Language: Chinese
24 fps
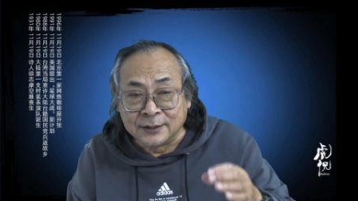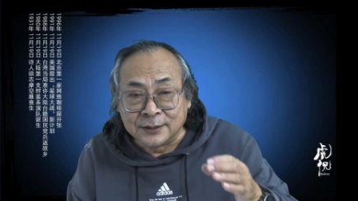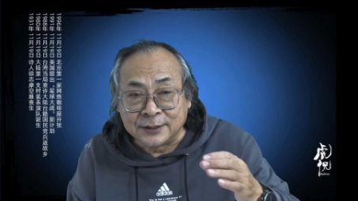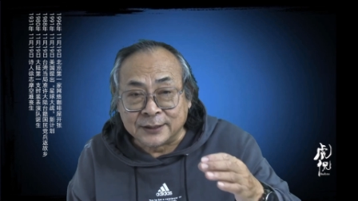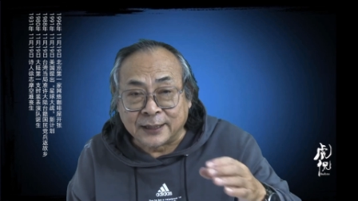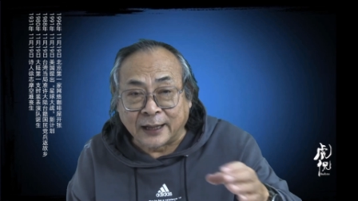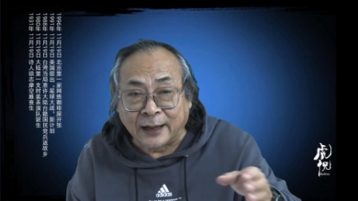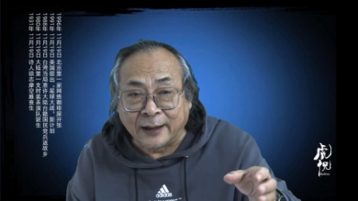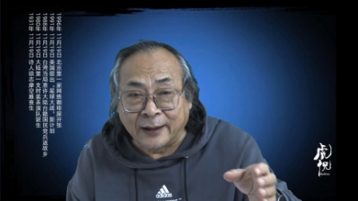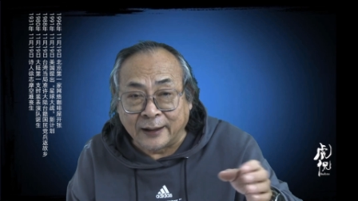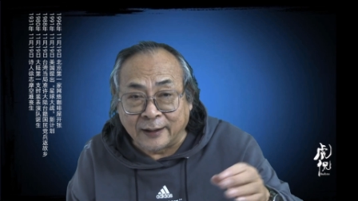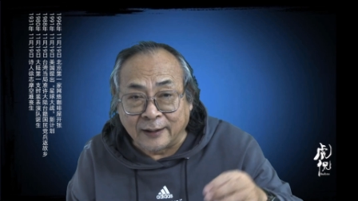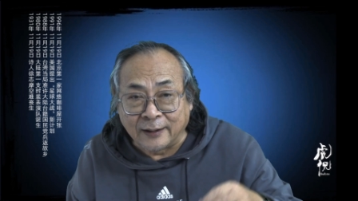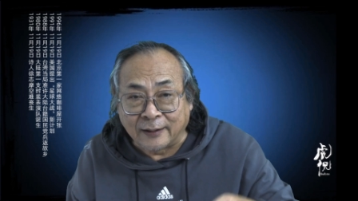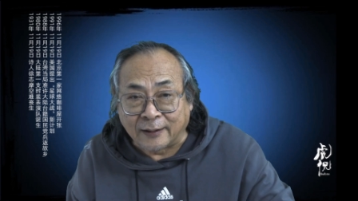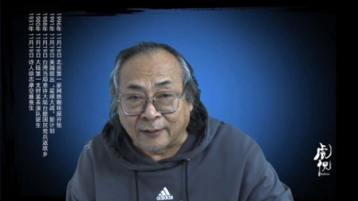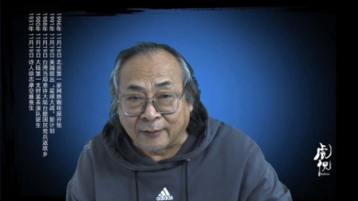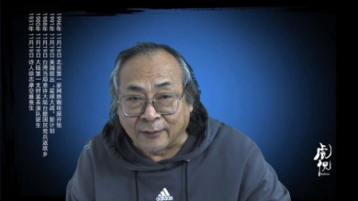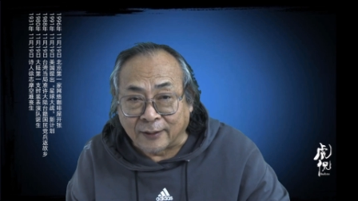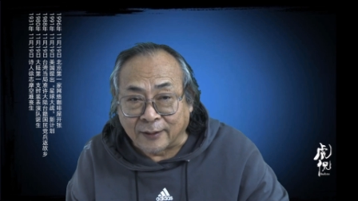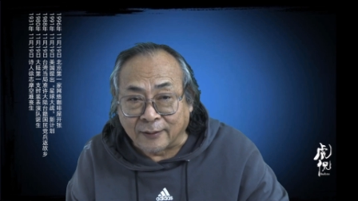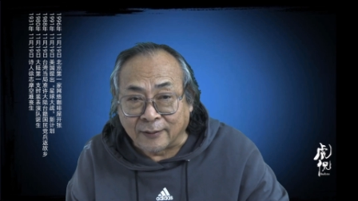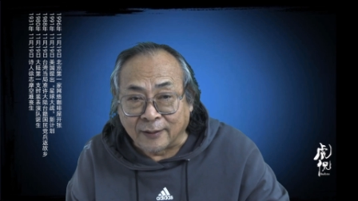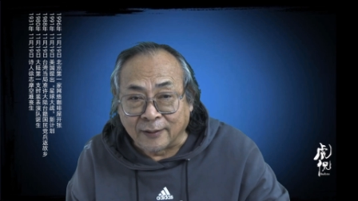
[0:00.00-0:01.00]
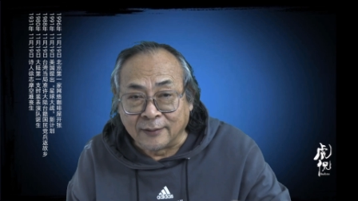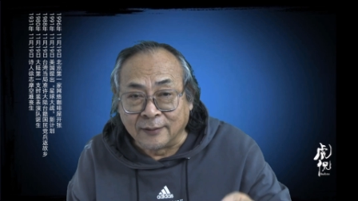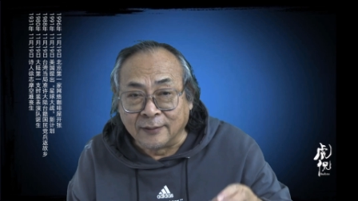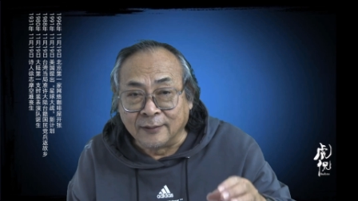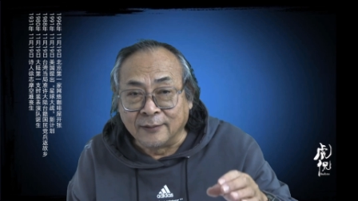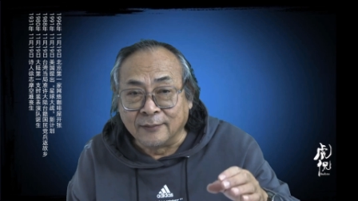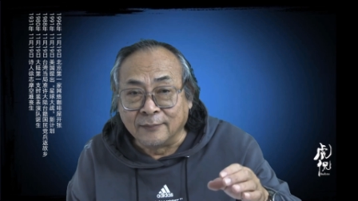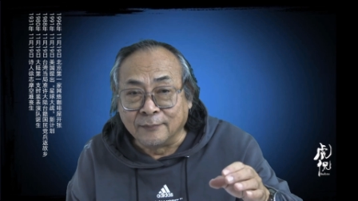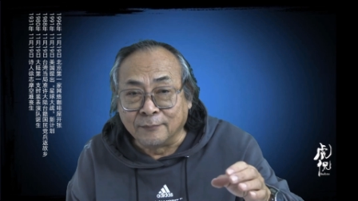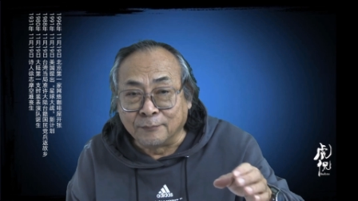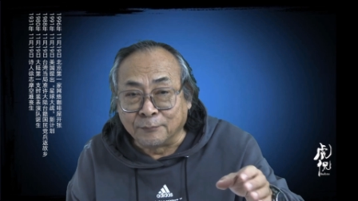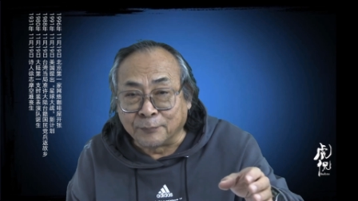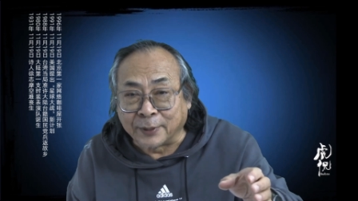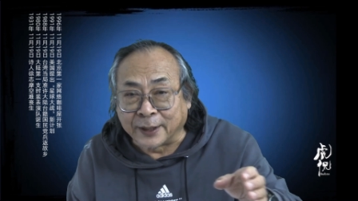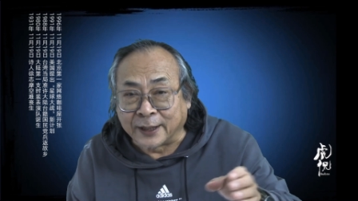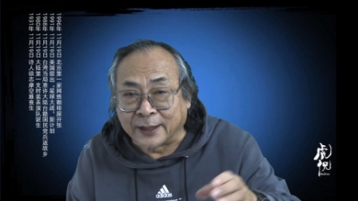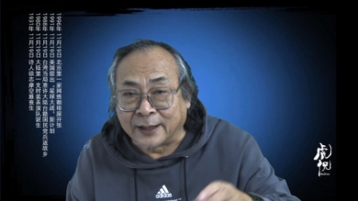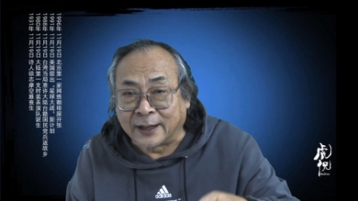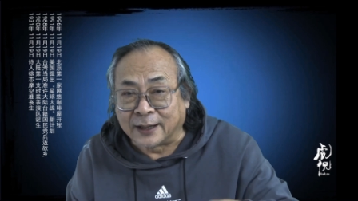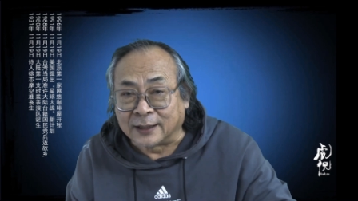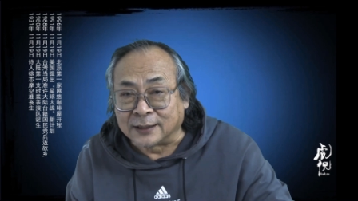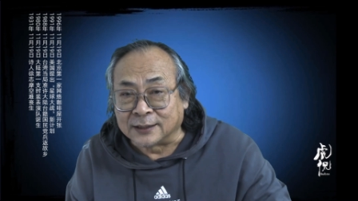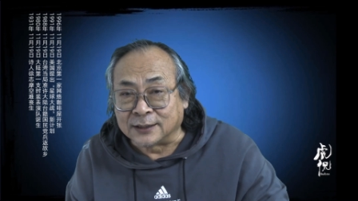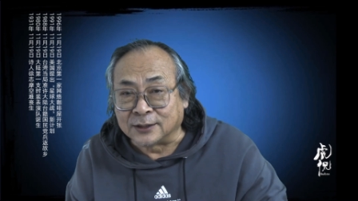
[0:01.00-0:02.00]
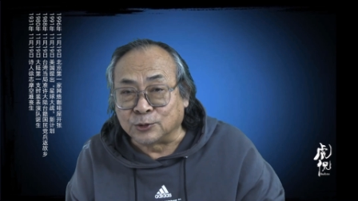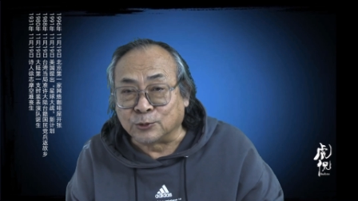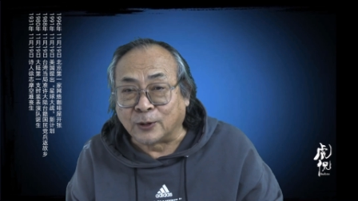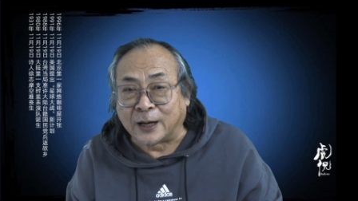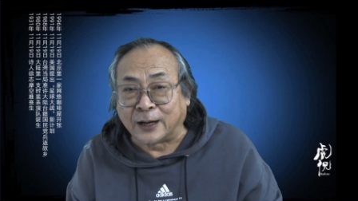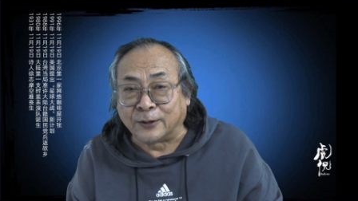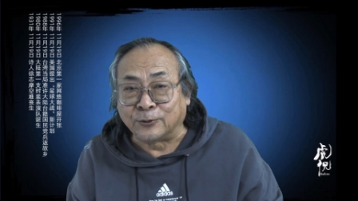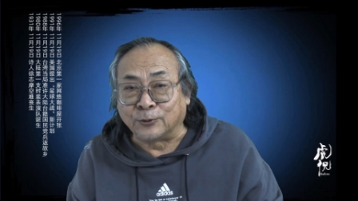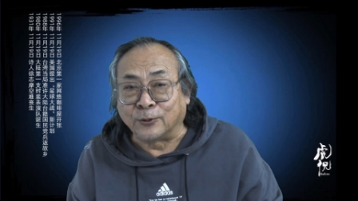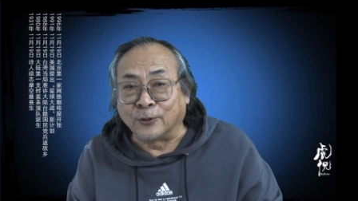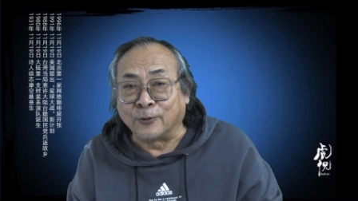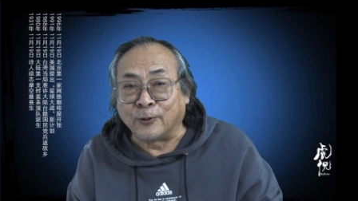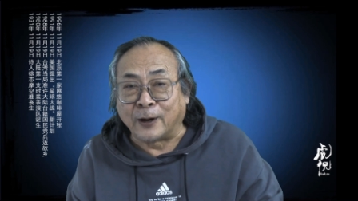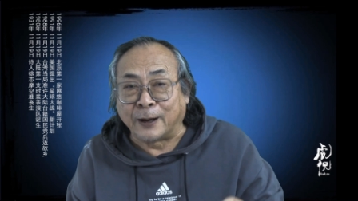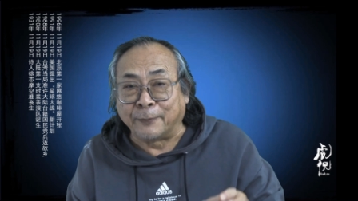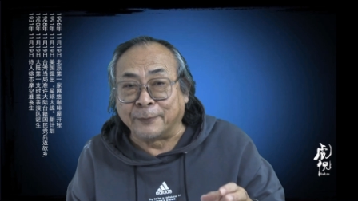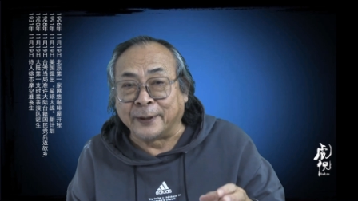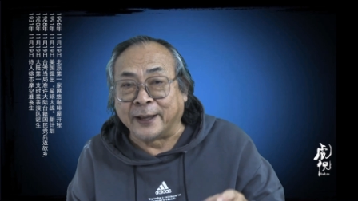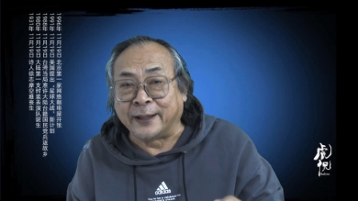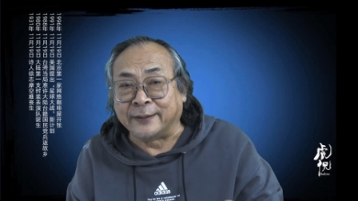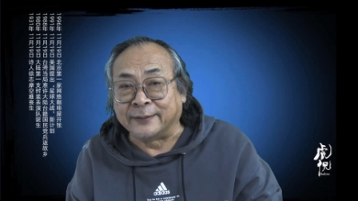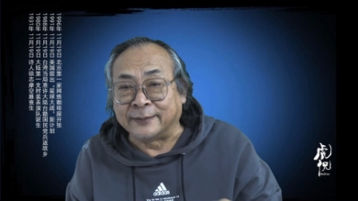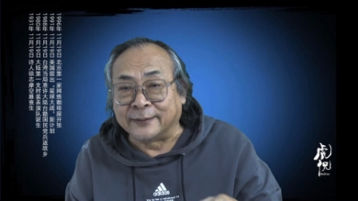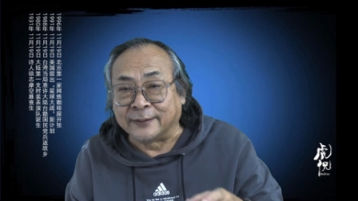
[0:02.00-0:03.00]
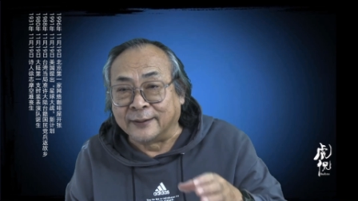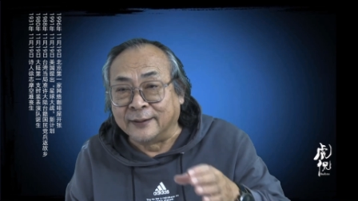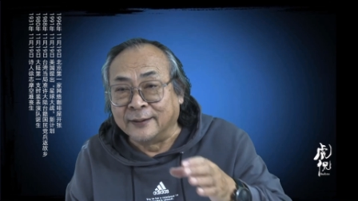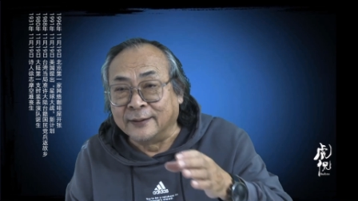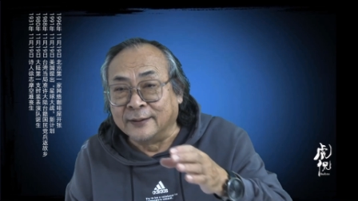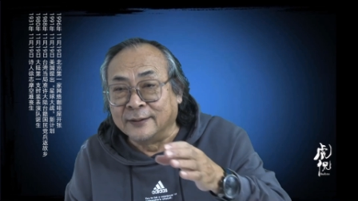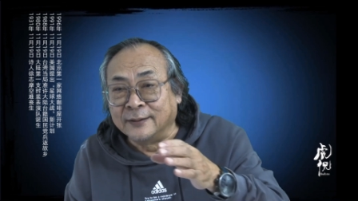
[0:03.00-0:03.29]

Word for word: 前两稿呢被康生抓住了画辫子，